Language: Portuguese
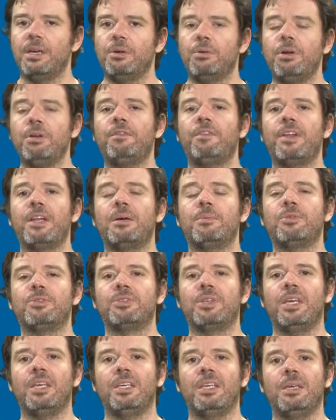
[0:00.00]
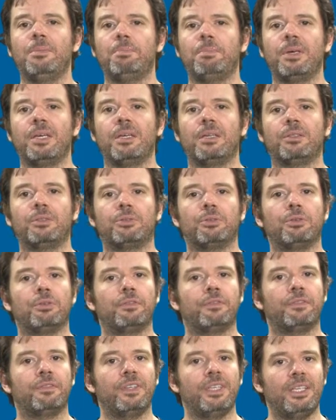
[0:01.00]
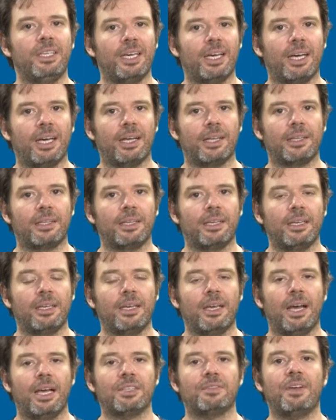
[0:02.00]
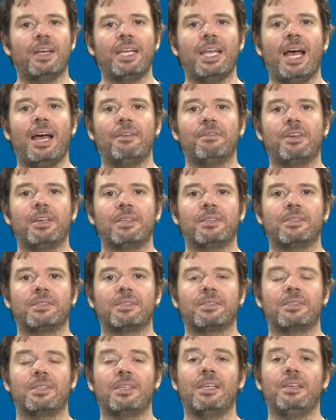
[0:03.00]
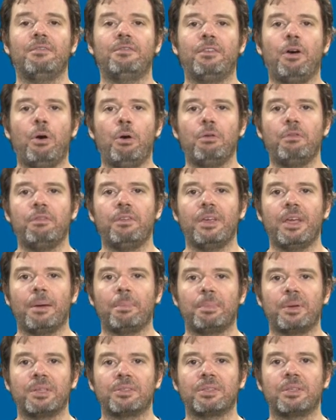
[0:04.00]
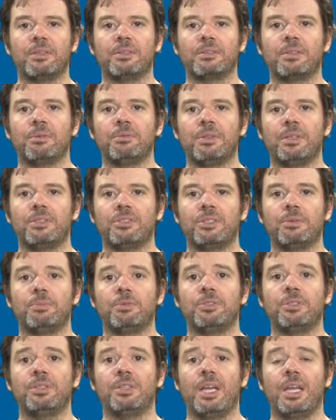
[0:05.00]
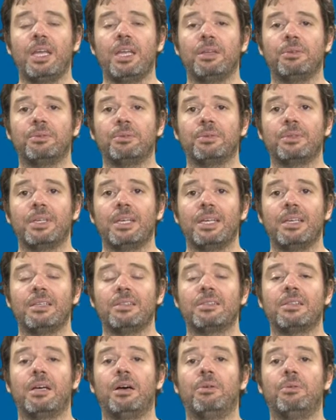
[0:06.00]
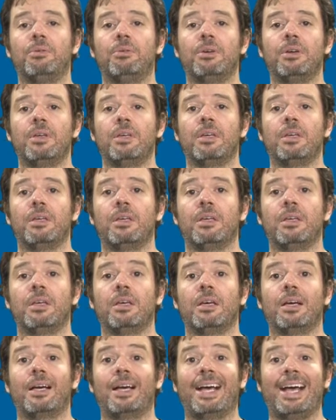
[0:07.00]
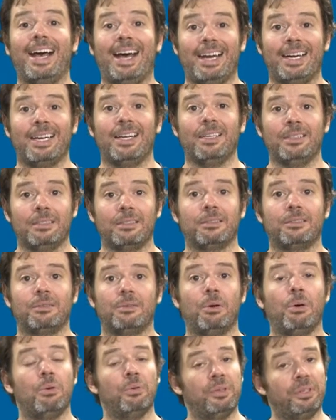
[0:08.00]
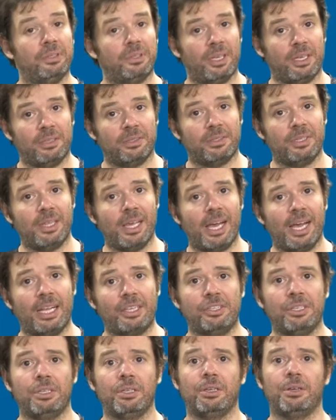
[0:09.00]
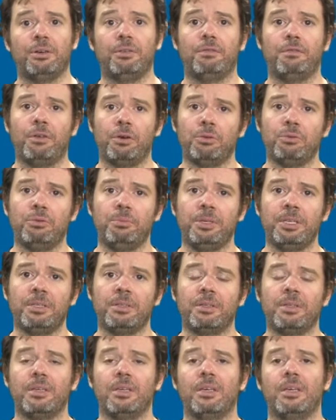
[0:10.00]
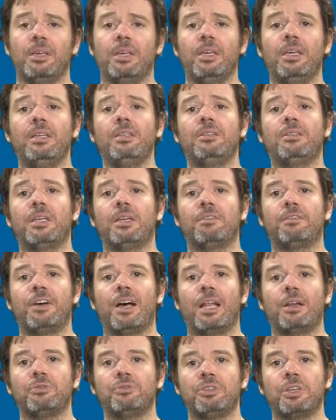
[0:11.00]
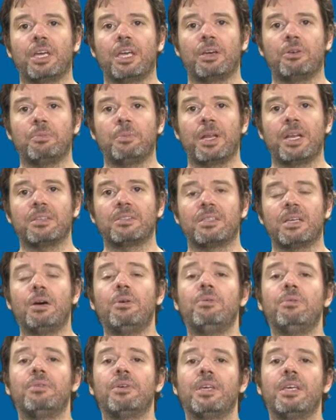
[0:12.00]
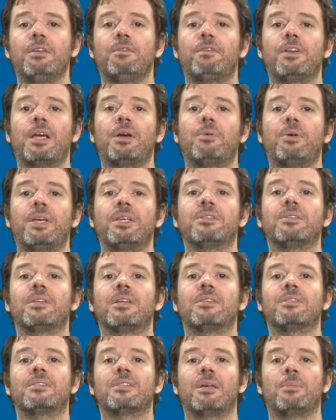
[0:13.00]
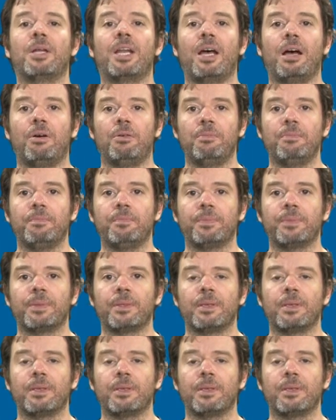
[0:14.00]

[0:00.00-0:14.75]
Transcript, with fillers: Quando falamos em hipertrofia, as variáveis que envolvem a prescrição desse tipo de treino são carga, ou intensidade, volume, intervalo de recuperação e frequência semanal.